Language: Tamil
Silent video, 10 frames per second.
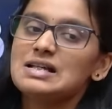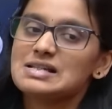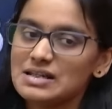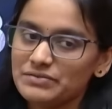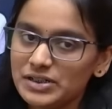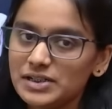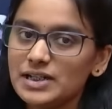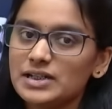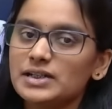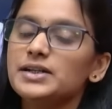
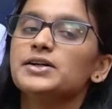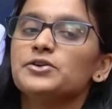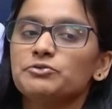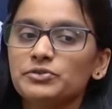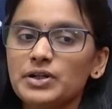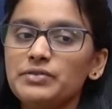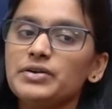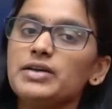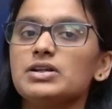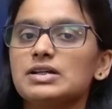செவன்ட்டிக்கு ஃபிஃப்டி
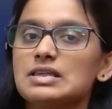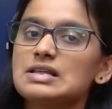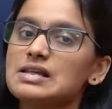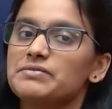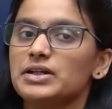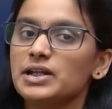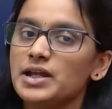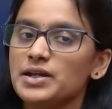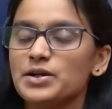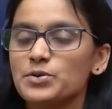ஃபைவ்லேருந்து செவன்ட்டி
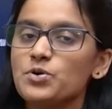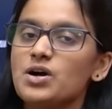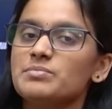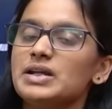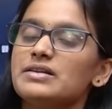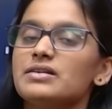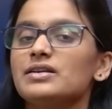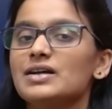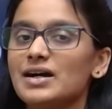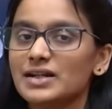எடுக்கணும் அப்படின்ற
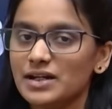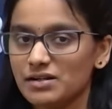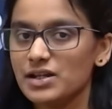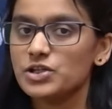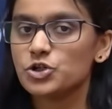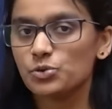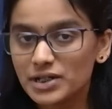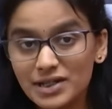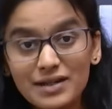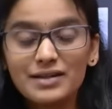டார்கெட் ரேஞ்ச்குள்ளே
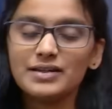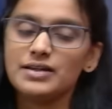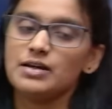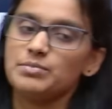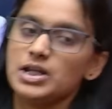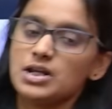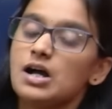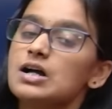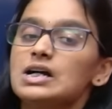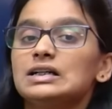இருக்குது அப்படின்னா
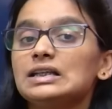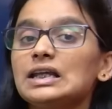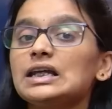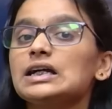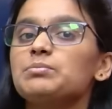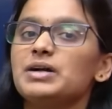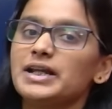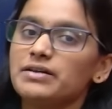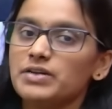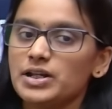நீங்கள்
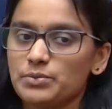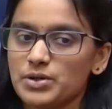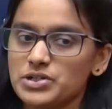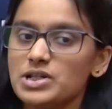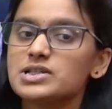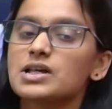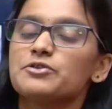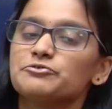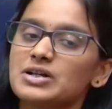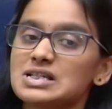படிக்க வேண்டிய கொஷின்ஸ்
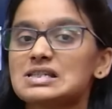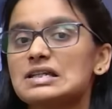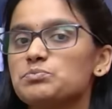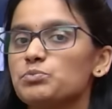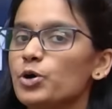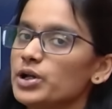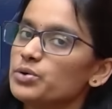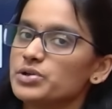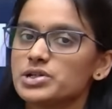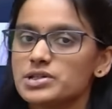ஃபஸ்ட்டு இம்பார்ட்டண்ட்
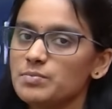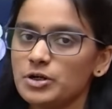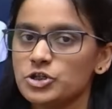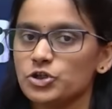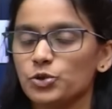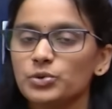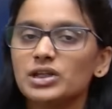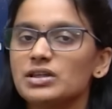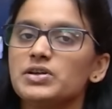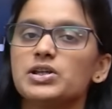கொஷின்ஸை படிச்சிடணும்
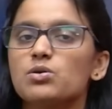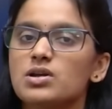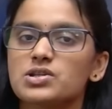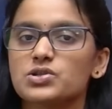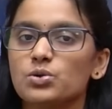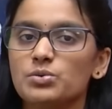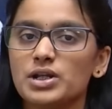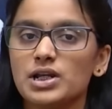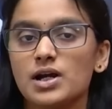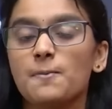இந்த வீடியோவில் நான் சொல்லுவேன்
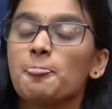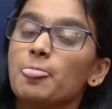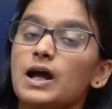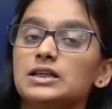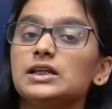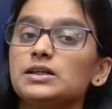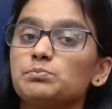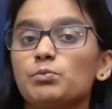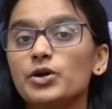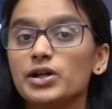இல்லையா அந்த
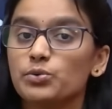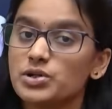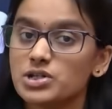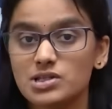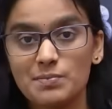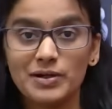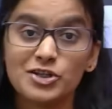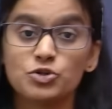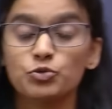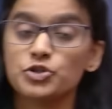இம்பார்ட்டன்ட் கொஷின்ஸை
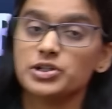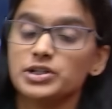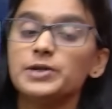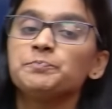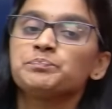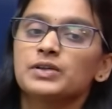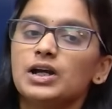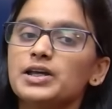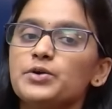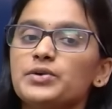படித்து முடிச்சுட்டு
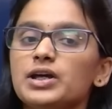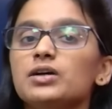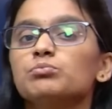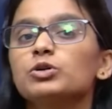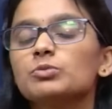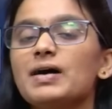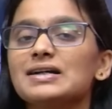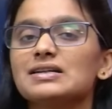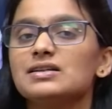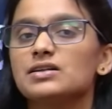கையோட புக்
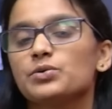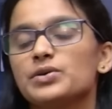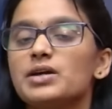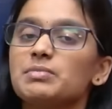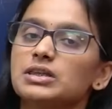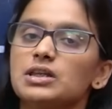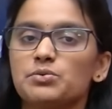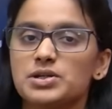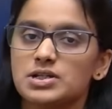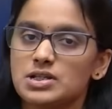பேக்கில் இருக்கக்கூடிய மற்ற
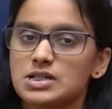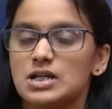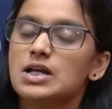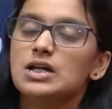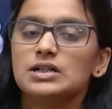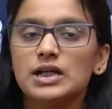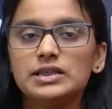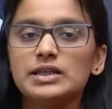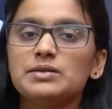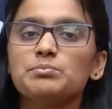கொஷின்ஸு நான்
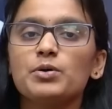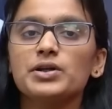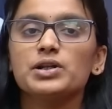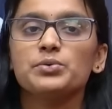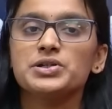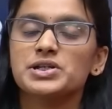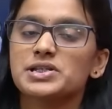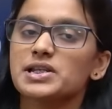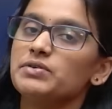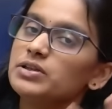இந்த இம்பார்ட்டன்ட்
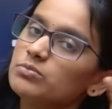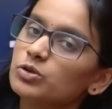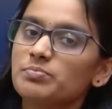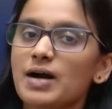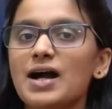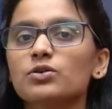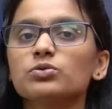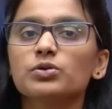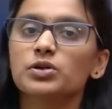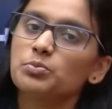கொஷின்ஸ்லேயே வந்து புக் பேக்கும்
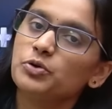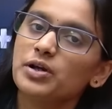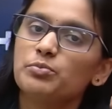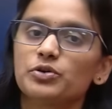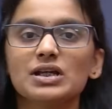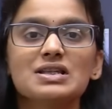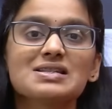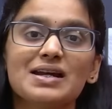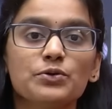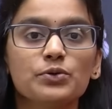கொடுக்க போகிறேன் புக்
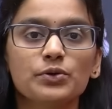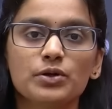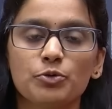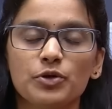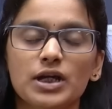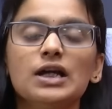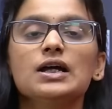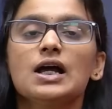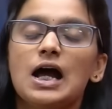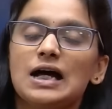இன்சைடும் கொடுக்க போகிறேன்
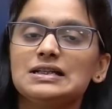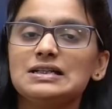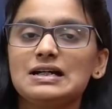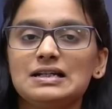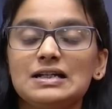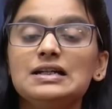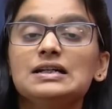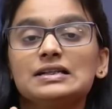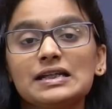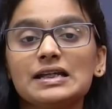அதனால்
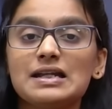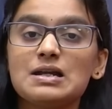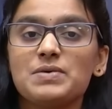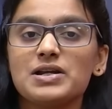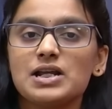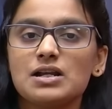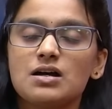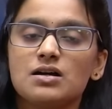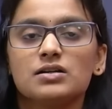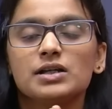நீங்கள் என்ன
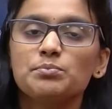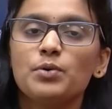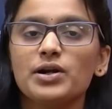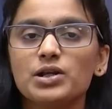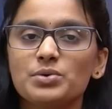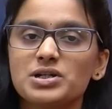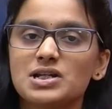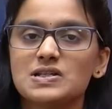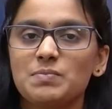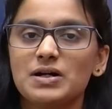பண்ணிடலாம் இம்பார்ட்டன்ட்
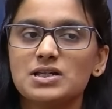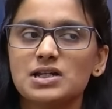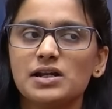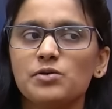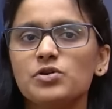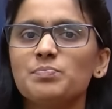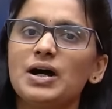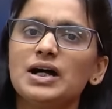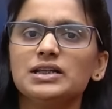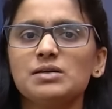கொஷின்ஸ் படித்தாலே ஒரு
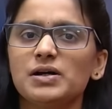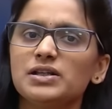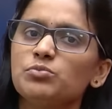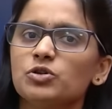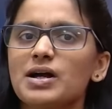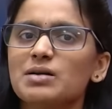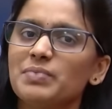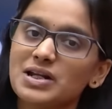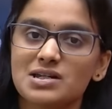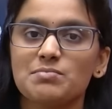பாதிக்கு பாதி புக் பேக்
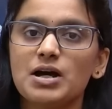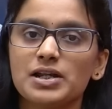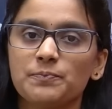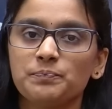படித்த மாதிரி